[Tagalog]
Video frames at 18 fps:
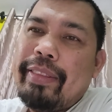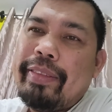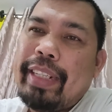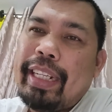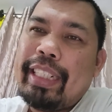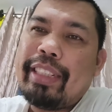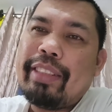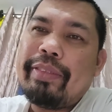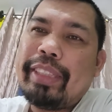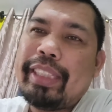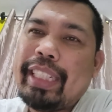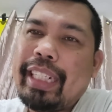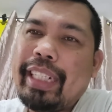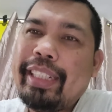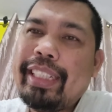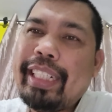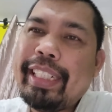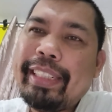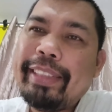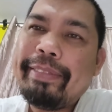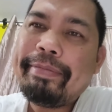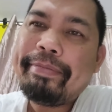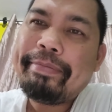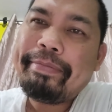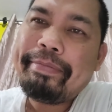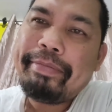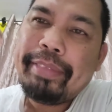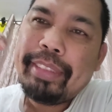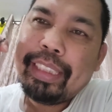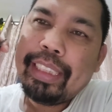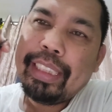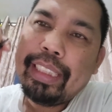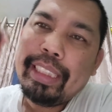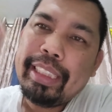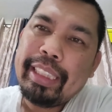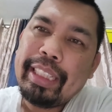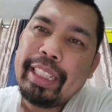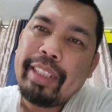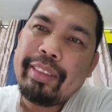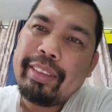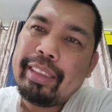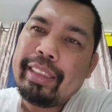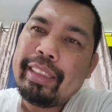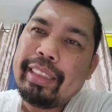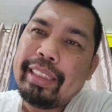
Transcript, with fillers: Red, kumusta kayo dyan? Sa up.